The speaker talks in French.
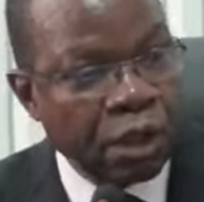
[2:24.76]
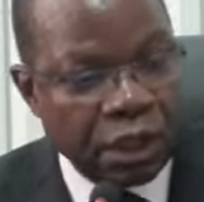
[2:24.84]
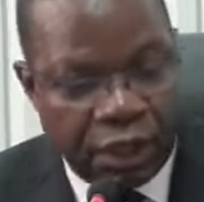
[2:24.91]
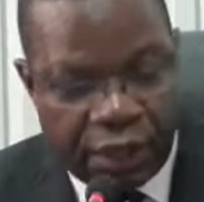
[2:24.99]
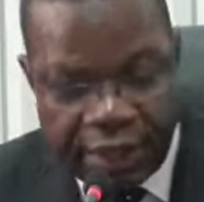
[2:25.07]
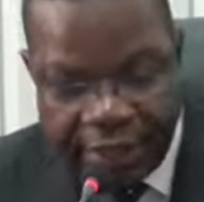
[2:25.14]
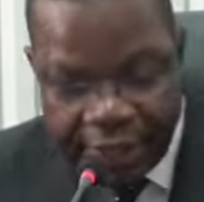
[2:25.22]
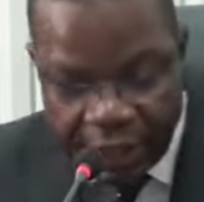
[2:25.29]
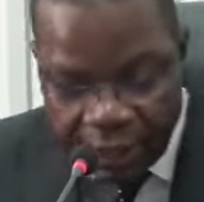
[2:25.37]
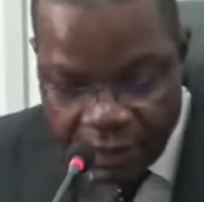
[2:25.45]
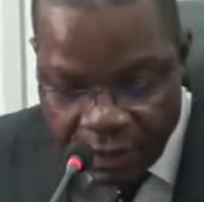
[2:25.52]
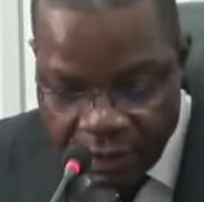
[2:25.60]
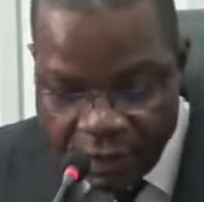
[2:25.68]
les,
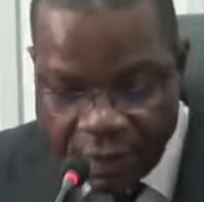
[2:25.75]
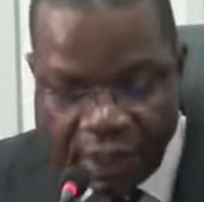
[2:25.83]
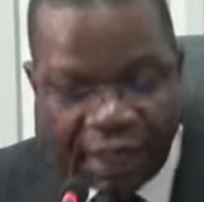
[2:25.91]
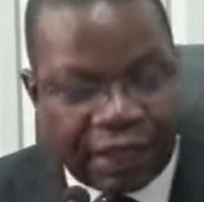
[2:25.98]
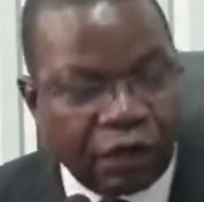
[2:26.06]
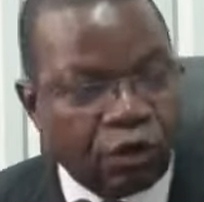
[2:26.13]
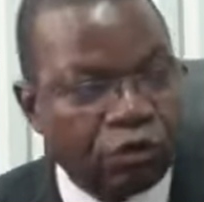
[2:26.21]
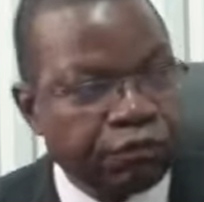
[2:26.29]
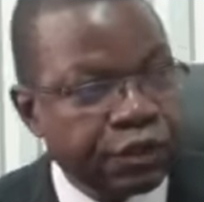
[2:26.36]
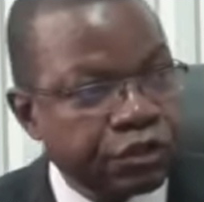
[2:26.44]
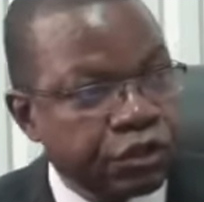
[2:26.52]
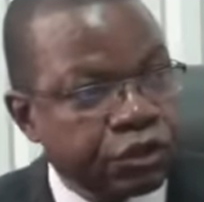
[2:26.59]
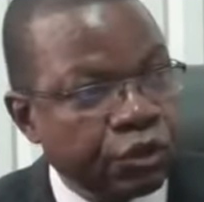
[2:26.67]
à la
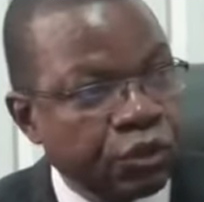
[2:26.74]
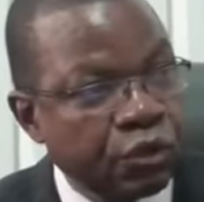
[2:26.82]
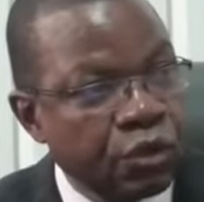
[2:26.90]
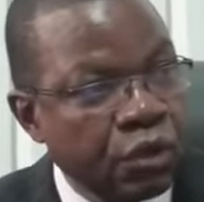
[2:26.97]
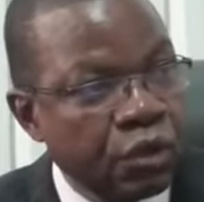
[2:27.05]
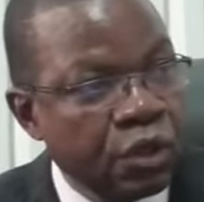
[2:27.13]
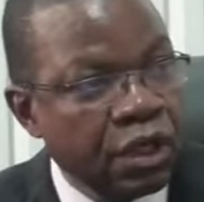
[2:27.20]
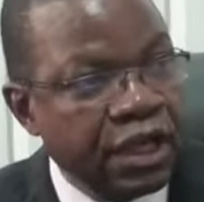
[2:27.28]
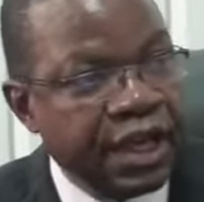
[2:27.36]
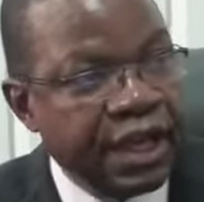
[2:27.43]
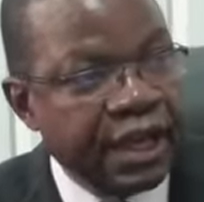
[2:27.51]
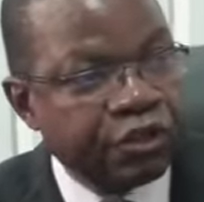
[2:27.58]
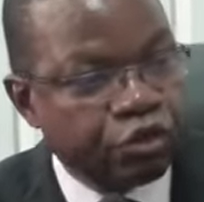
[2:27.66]
convention,
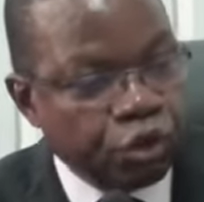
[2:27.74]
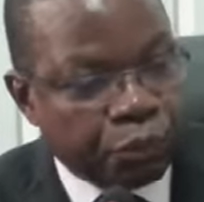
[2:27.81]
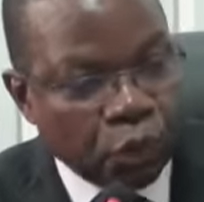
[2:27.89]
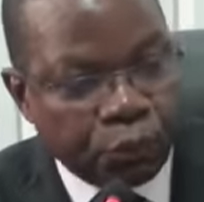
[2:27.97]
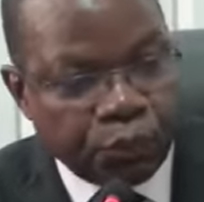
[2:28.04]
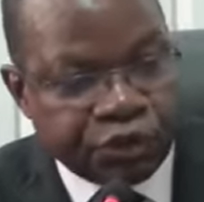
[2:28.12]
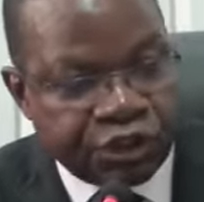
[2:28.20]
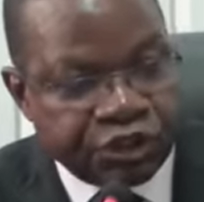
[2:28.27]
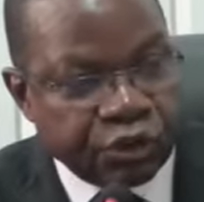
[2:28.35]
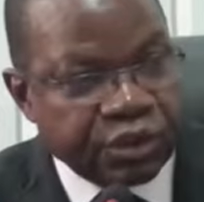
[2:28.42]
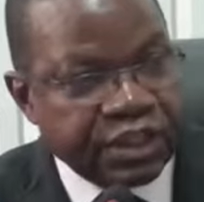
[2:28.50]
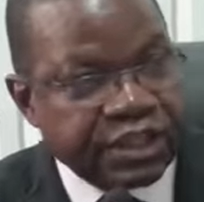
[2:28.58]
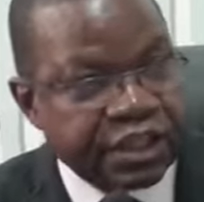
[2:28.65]
les, sur
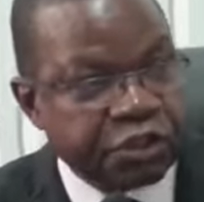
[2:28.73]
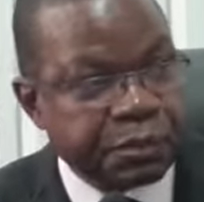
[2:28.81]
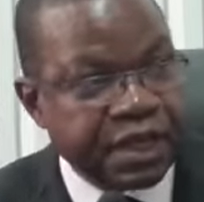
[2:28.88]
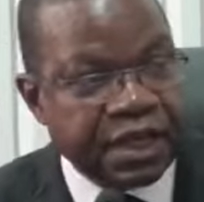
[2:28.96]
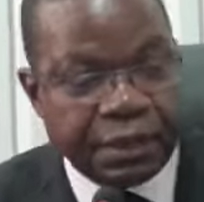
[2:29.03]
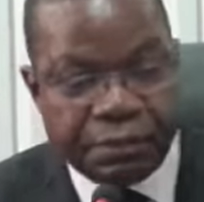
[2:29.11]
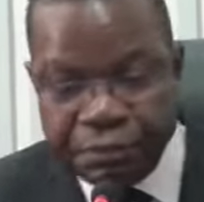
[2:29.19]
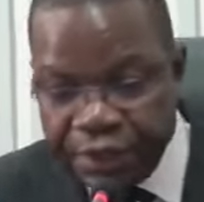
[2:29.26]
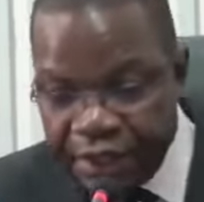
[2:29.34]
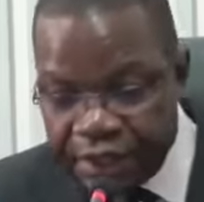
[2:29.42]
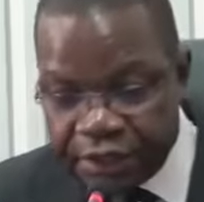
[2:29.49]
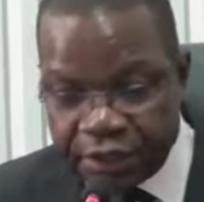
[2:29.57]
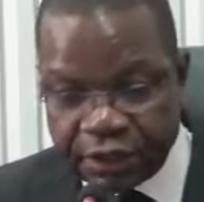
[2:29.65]
proposition des experts, les
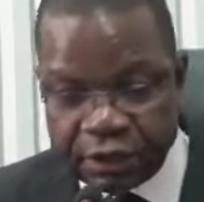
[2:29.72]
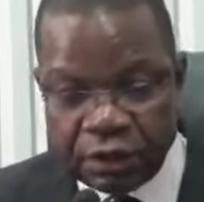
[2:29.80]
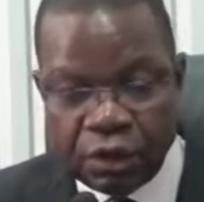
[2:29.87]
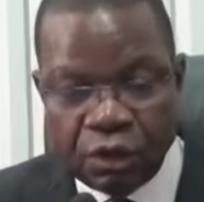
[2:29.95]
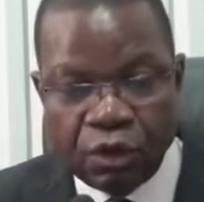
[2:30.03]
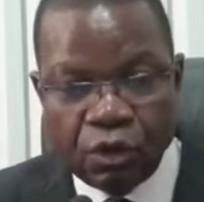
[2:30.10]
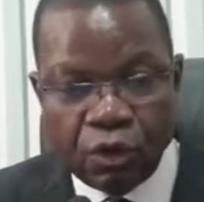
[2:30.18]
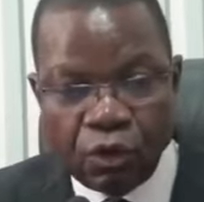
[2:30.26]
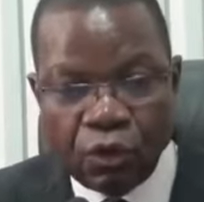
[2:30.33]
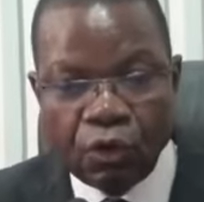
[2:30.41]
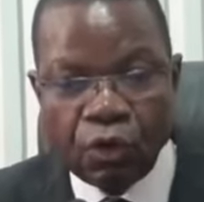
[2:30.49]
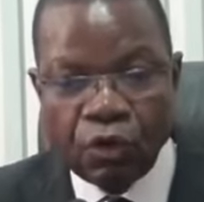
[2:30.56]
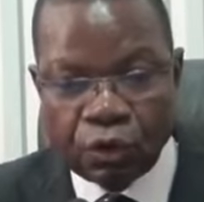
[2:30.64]
ministres
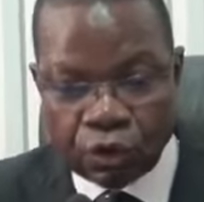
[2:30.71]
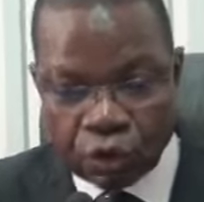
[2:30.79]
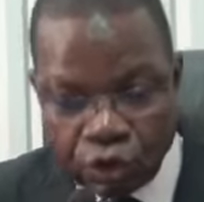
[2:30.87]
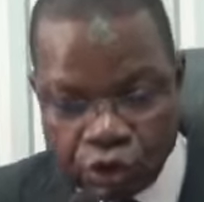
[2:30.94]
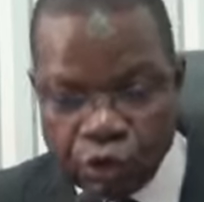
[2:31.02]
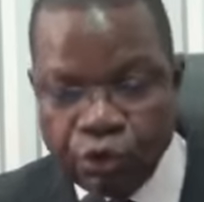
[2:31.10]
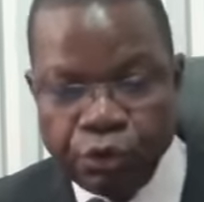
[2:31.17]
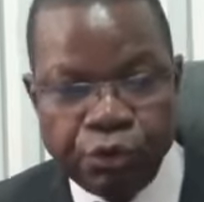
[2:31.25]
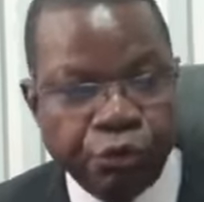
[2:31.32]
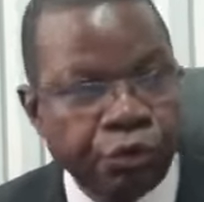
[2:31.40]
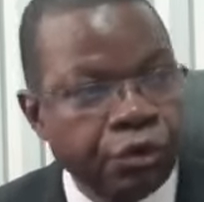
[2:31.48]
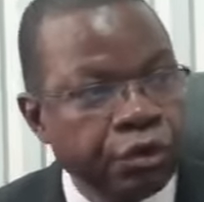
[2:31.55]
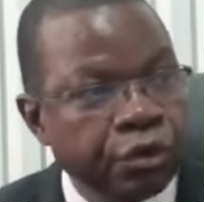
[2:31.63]
ont
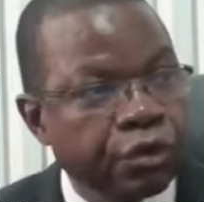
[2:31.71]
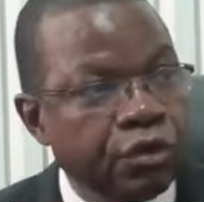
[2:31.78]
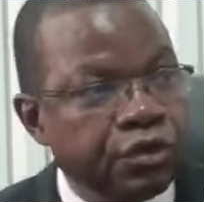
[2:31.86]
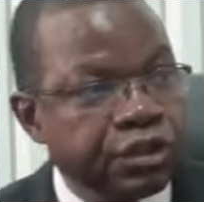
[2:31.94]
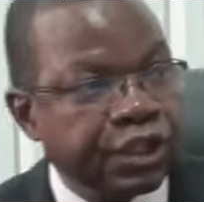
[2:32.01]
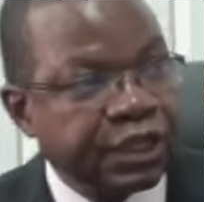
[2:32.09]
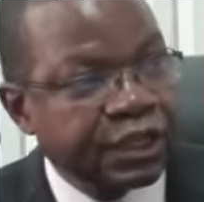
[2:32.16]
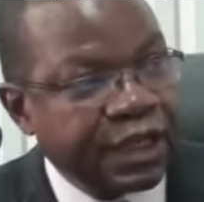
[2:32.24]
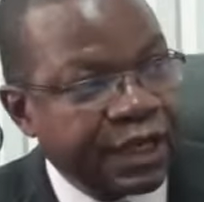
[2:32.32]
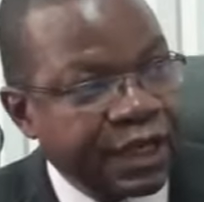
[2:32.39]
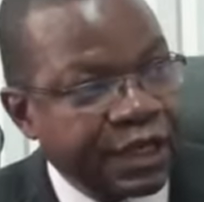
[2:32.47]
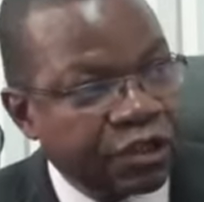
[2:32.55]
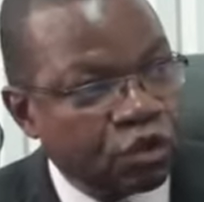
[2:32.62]
retenu que le
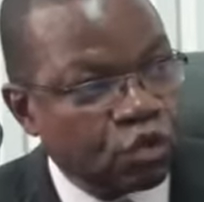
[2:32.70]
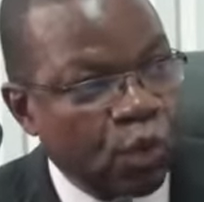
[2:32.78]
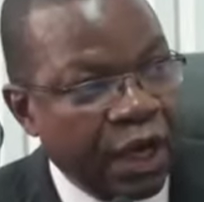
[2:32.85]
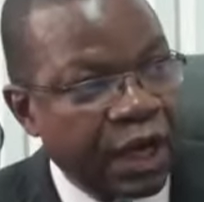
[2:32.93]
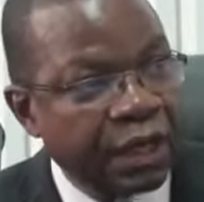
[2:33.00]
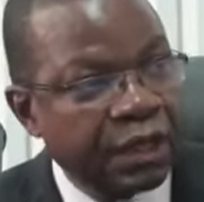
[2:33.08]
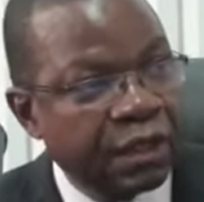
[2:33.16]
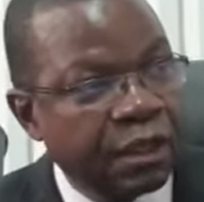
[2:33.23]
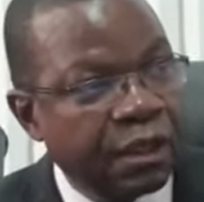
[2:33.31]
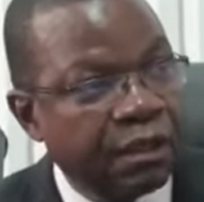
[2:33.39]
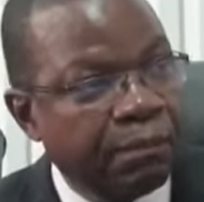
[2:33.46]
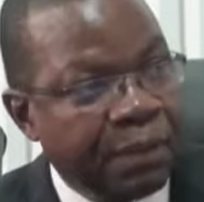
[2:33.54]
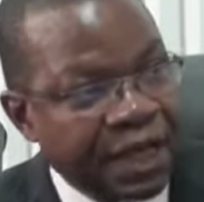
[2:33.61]
secrétariat soit
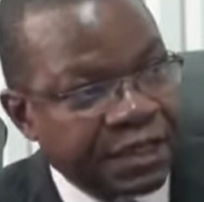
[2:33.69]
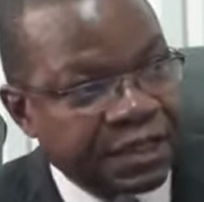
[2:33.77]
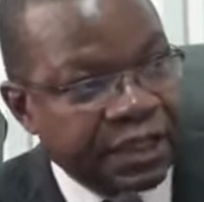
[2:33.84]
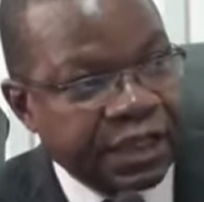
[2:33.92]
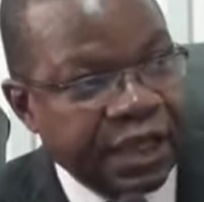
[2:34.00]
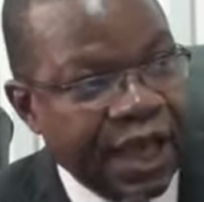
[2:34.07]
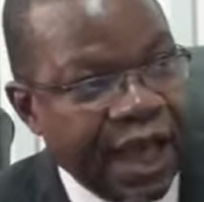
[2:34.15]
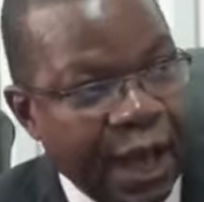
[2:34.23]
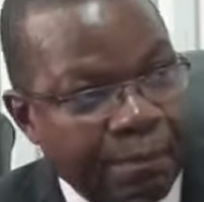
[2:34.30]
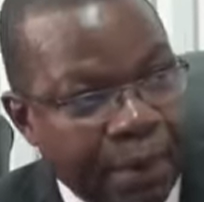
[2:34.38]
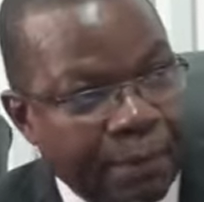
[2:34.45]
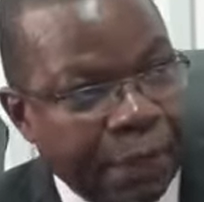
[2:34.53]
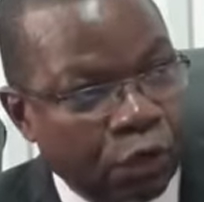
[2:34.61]
euh, basé à
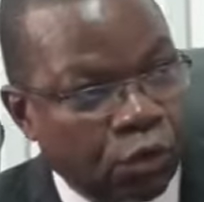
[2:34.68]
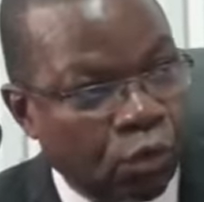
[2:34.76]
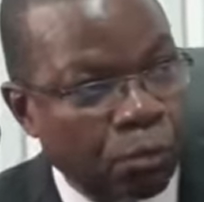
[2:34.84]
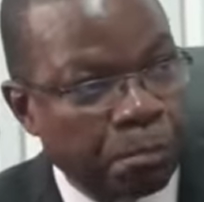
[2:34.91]
Bamako.